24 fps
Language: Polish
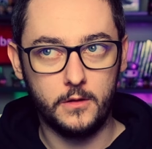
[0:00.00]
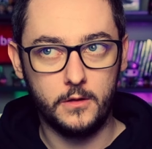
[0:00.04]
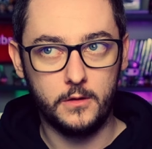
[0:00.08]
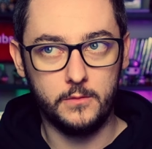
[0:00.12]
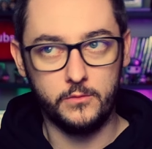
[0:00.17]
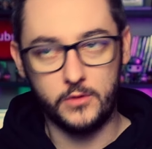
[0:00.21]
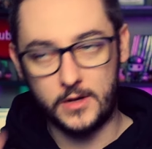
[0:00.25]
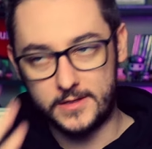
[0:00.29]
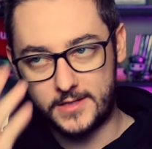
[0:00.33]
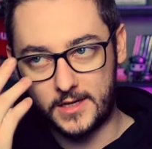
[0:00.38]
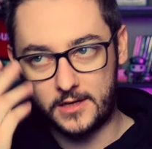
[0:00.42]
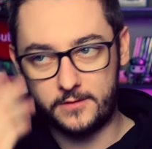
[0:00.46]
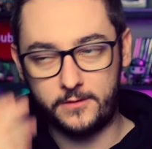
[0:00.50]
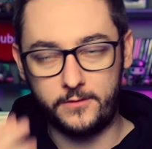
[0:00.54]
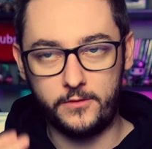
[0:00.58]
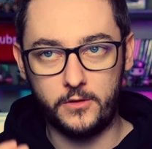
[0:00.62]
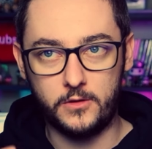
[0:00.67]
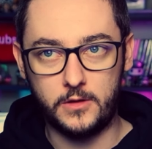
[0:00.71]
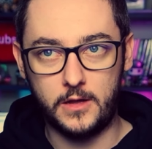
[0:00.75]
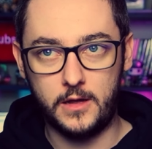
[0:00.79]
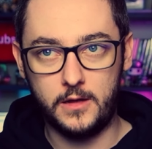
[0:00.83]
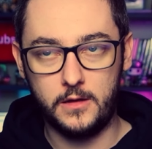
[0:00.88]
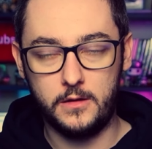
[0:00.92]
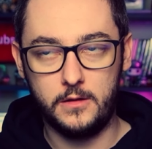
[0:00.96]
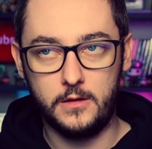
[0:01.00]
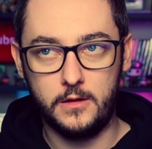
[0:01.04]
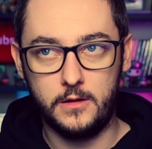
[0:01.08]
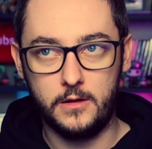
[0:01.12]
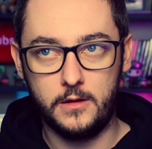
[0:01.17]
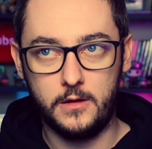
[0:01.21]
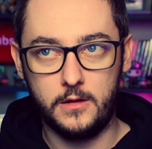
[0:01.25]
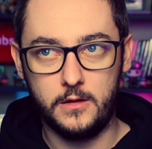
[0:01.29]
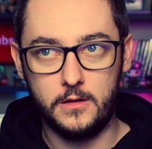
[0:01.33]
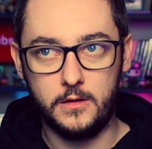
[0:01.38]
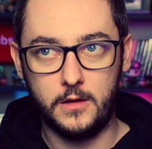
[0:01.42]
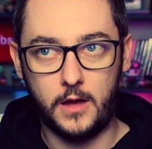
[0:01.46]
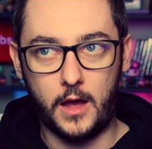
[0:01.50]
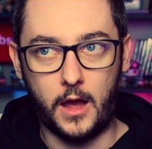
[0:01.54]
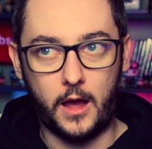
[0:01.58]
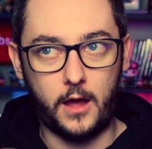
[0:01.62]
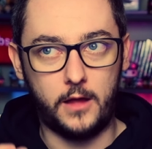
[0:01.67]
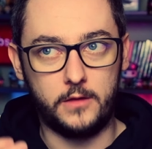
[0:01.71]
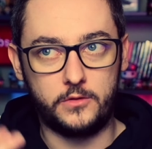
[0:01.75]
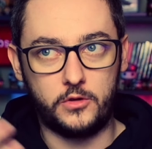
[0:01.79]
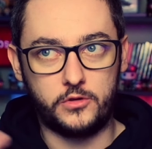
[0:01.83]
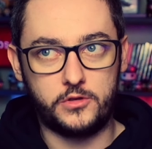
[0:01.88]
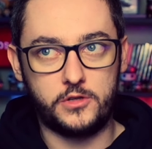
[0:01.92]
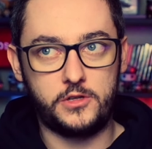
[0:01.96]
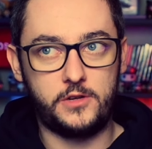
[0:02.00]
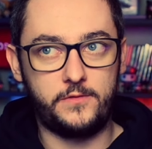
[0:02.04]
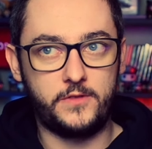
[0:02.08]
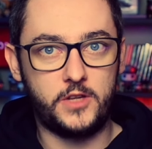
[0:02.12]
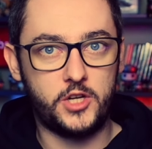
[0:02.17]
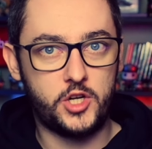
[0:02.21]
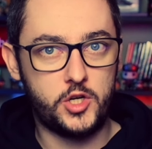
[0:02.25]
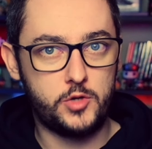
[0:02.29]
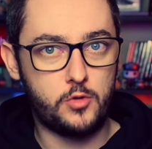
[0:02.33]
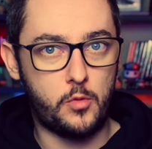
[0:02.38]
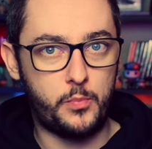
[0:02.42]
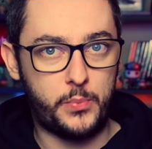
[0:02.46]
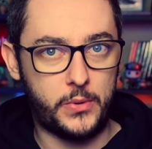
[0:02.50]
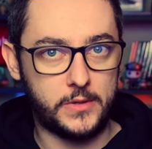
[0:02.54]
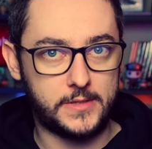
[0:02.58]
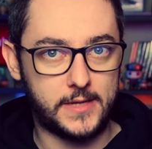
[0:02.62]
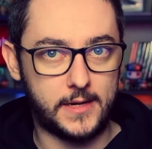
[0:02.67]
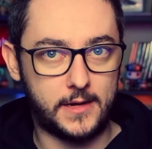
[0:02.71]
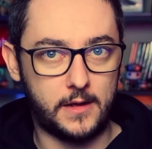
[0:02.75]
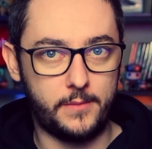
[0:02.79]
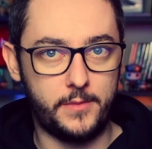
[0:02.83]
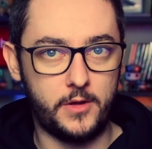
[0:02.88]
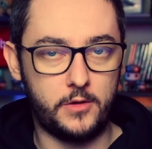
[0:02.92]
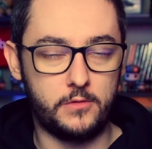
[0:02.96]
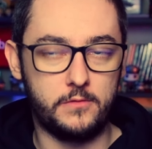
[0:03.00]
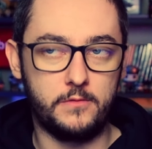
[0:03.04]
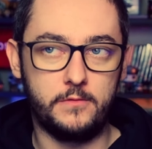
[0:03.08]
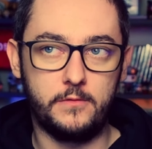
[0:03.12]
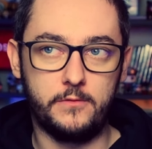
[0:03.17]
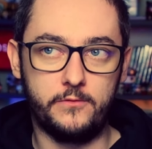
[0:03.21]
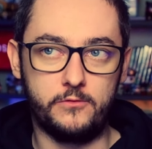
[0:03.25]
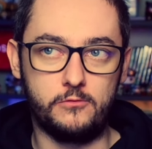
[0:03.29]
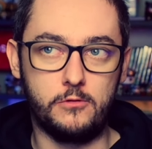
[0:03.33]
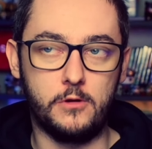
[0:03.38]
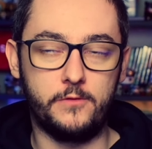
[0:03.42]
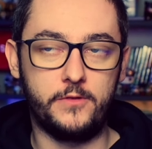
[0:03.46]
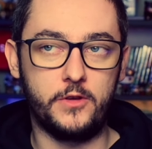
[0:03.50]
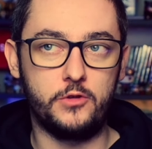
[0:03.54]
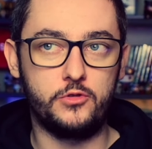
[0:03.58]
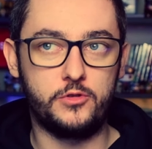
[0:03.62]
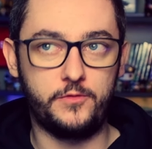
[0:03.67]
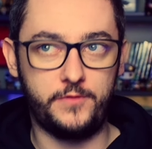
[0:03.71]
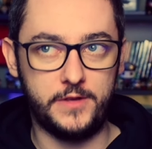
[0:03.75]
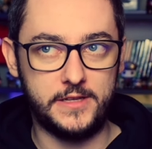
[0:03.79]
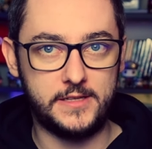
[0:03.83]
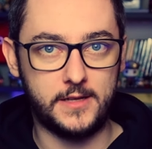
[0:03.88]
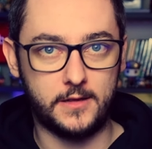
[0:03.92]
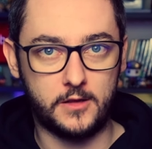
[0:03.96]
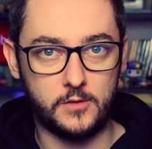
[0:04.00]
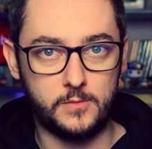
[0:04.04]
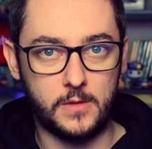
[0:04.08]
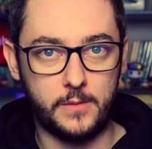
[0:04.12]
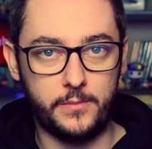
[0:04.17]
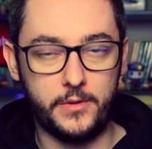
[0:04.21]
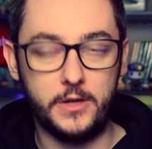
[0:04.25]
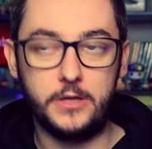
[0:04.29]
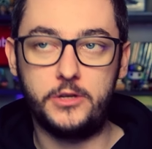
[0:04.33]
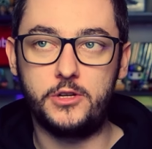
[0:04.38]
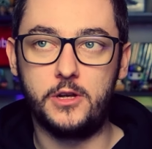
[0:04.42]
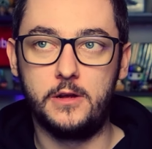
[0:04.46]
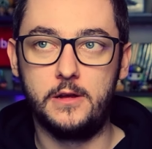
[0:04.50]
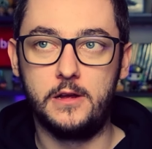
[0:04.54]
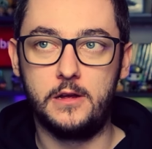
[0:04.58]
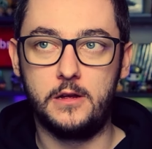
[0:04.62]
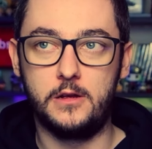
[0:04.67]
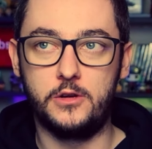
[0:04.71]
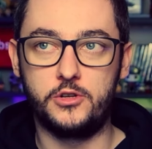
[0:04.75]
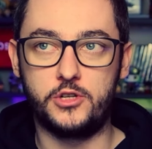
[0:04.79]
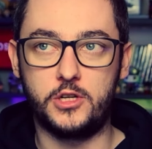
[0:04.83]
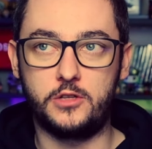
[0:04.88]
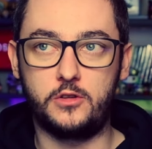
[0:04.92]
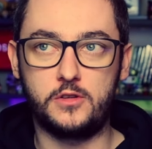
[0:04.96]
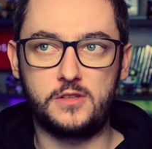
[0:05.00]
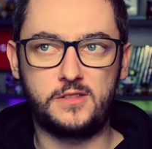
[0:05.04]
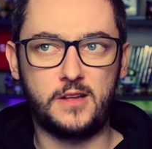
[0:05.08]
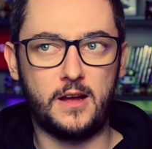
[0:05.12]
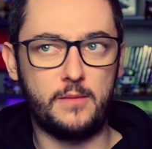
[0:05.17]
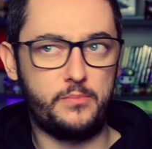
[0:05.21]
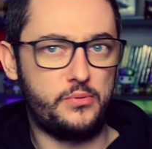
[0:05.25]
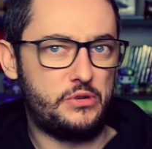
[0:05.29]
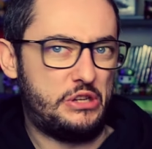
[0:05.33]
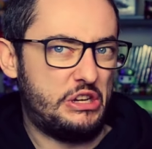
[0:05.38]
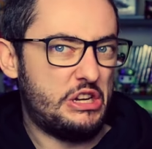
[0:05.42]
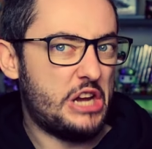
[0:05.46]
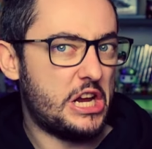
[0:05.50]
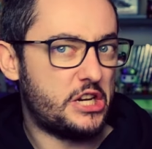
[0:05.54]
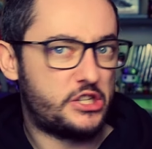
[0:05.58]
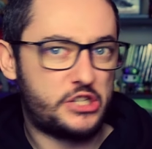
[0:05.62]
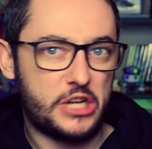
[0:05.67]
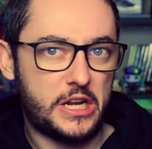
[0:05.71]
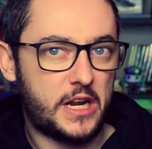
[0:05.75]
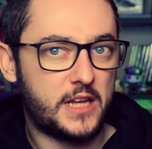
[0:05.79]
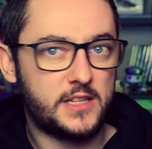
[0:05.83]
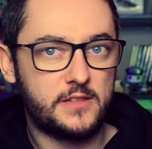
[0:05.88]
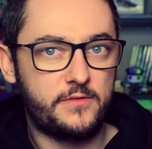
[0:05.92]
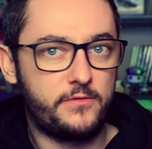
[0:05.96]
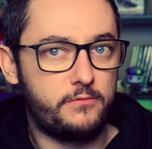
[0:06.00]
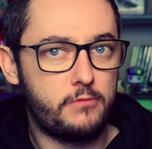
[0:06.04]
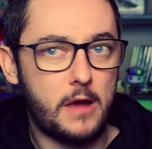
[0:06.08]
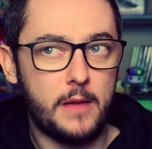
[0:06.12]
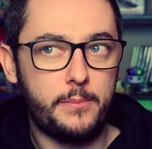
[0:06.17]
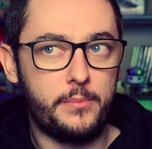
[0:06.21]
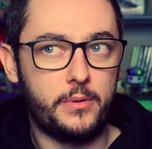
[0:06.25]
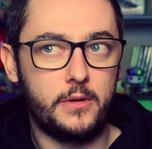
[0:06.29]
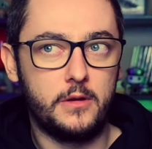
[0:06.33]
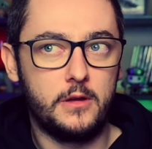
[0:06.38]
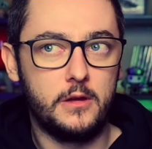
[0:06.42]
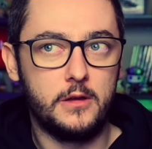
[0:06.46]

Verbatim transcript: była zakrwawiona, a to, co się wydarzyło poza kamerą, w głowie już widzę, to ma być, że dostała później jeszcze raz w łeb,